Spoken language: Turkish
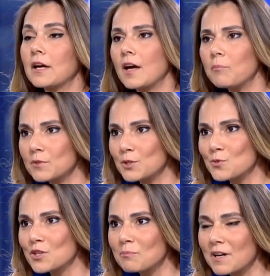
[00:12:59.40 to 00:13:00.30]
Ben
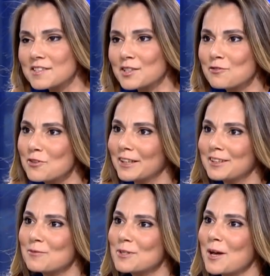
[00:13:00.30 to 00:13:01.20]
yapmadım canım ben sana
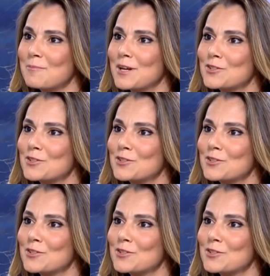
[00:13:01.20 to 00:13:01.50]
fiyatlamadan